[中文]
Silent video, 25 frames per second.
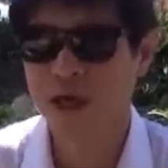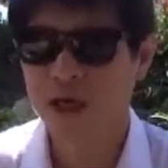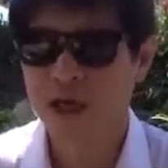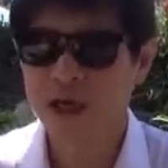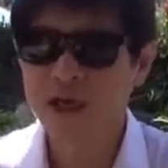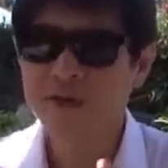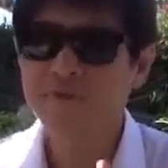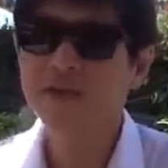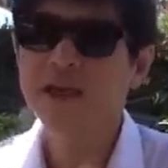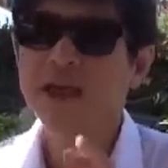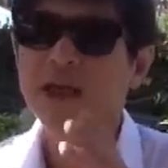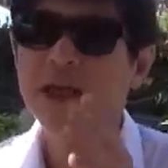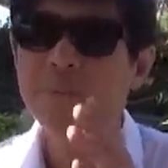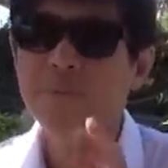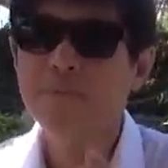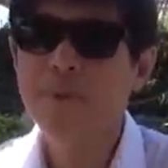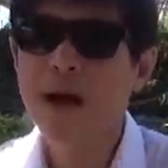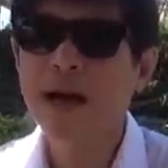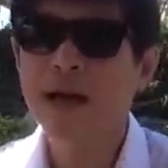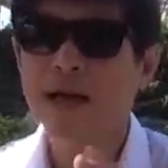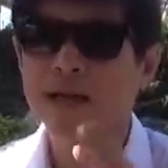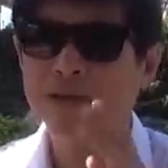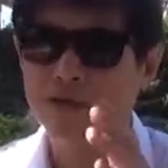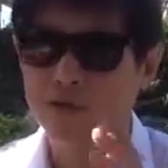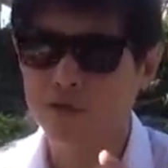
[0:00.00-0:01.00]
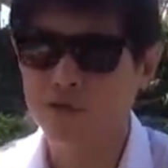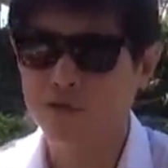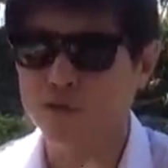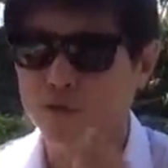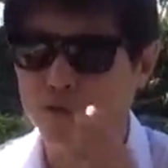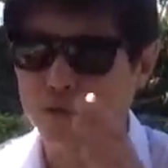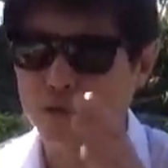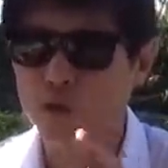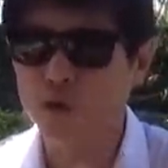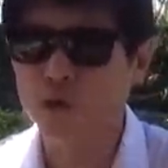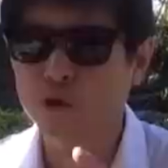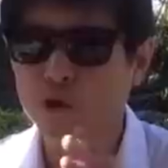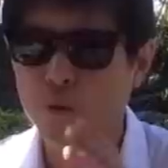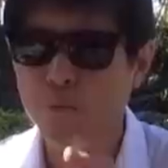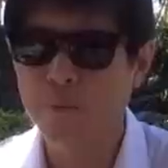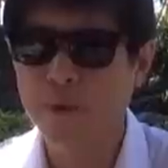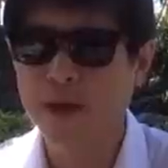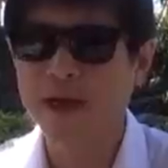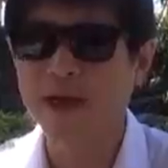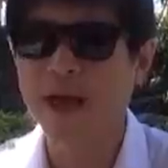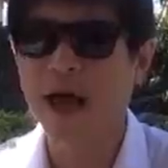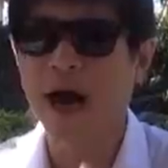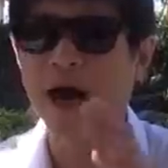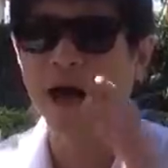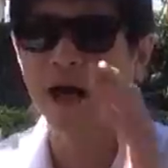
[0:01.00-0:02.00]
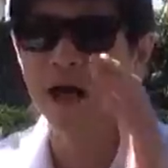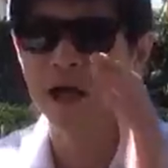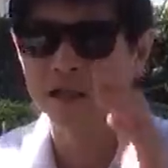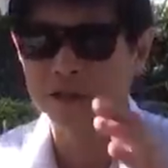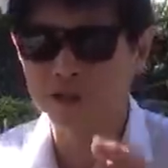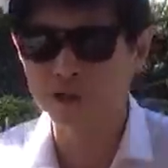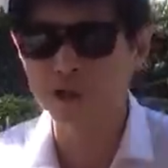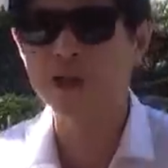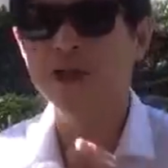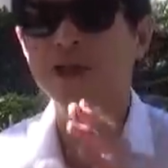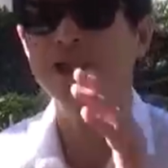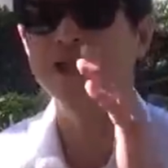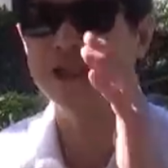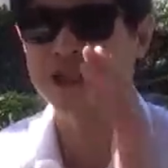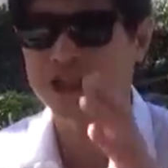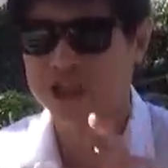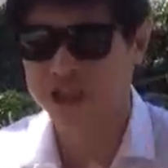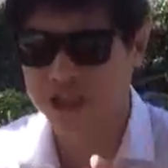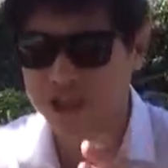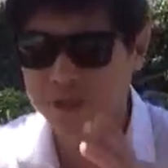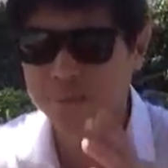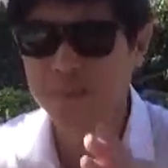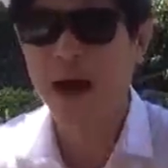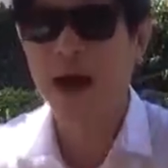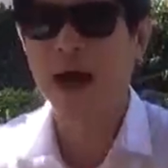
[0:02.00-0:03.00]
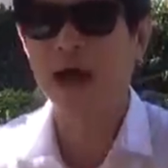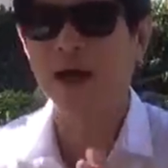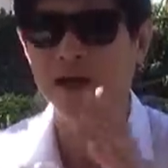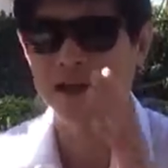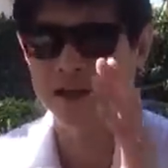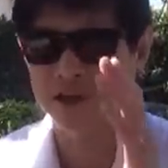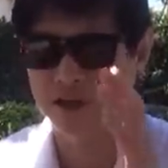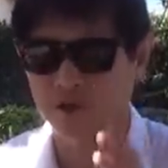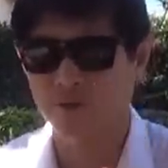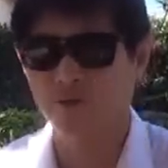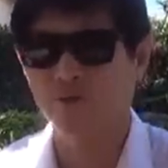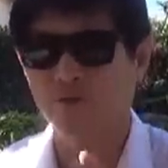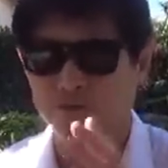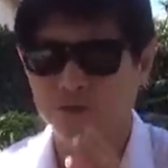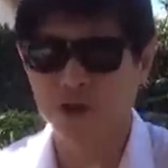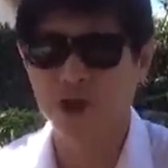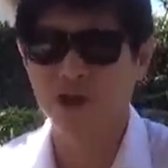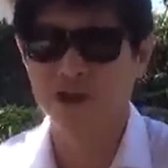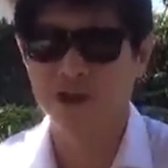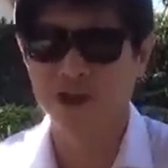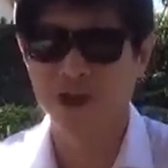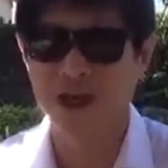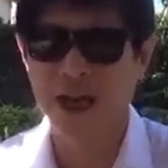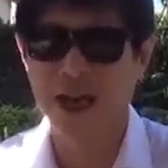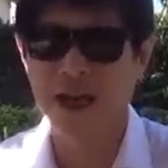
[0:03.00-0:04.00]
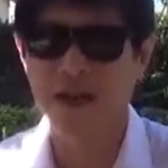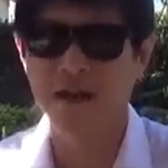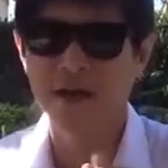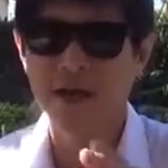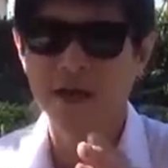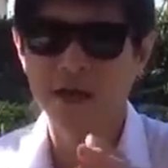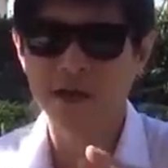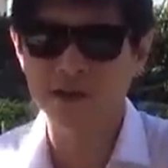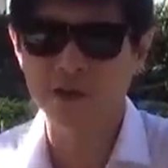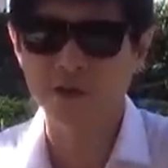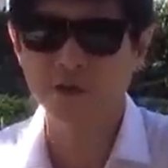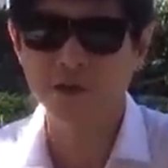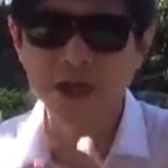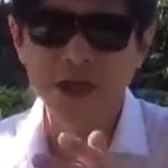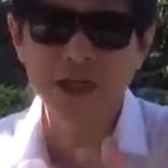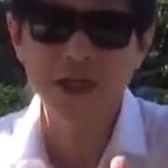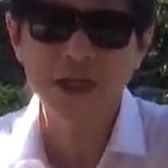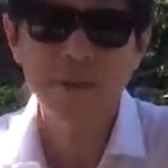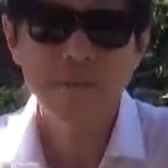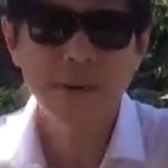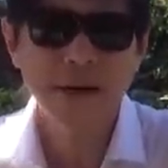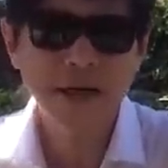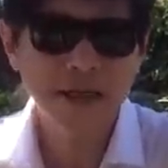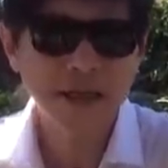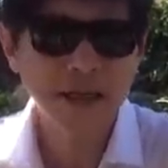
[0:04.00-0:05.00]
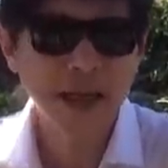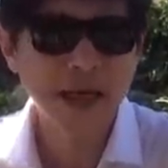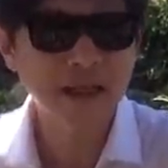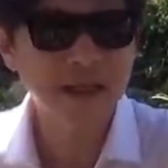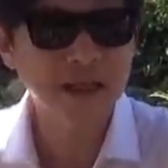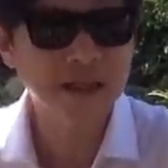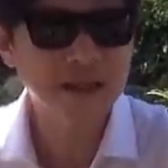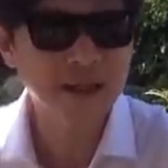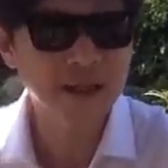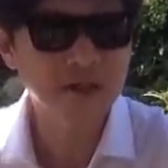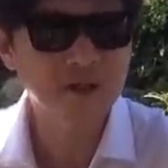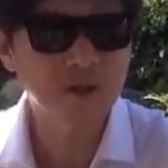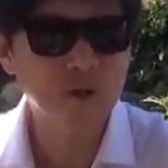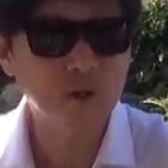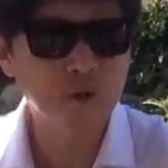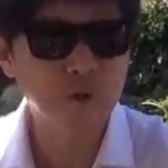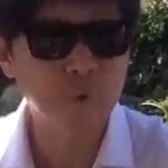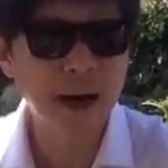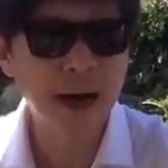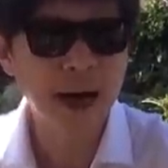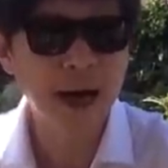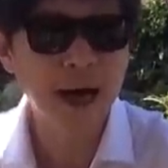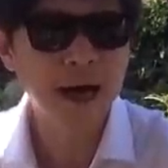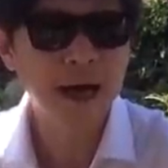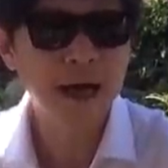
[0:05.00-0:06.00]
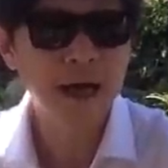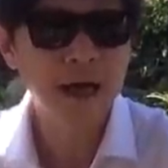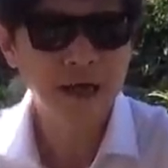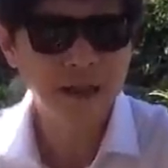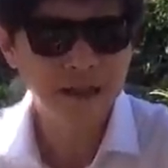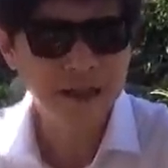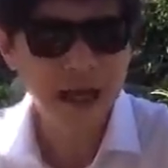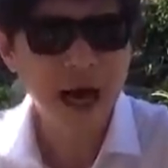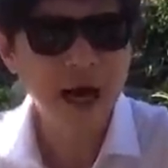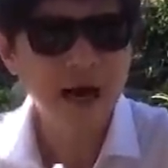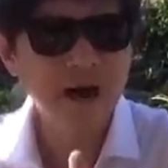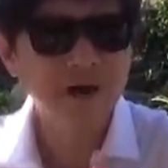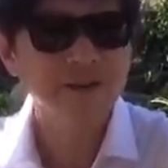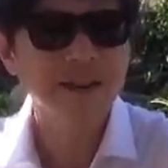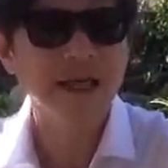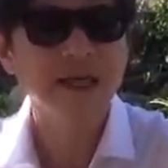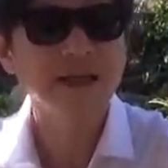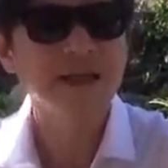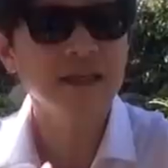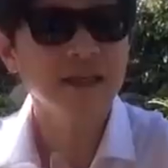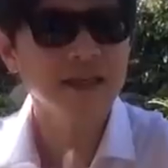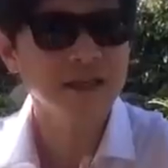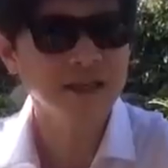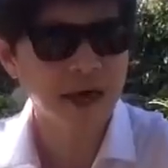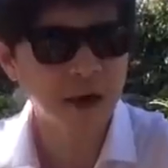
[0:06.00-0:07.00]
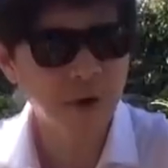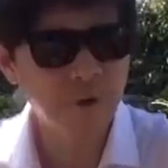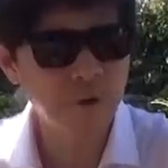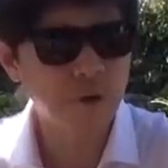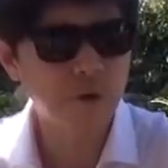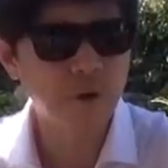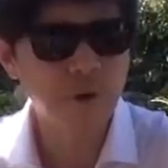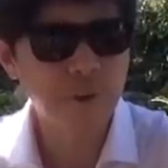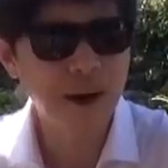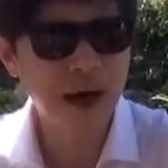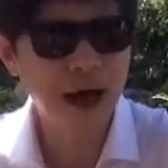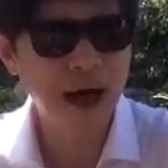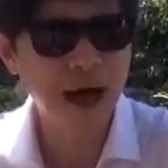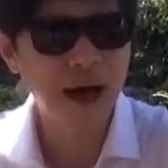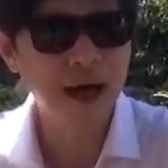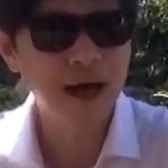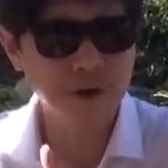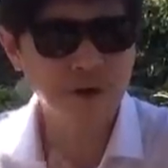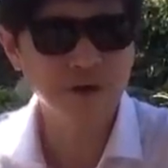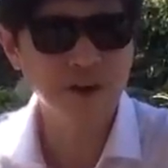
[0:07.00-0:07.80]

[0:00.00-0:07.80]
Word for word: 因为一般来说，储君同培养最起码是五到十年，首先先把你拉进政治局吧，然后再进常委会吧。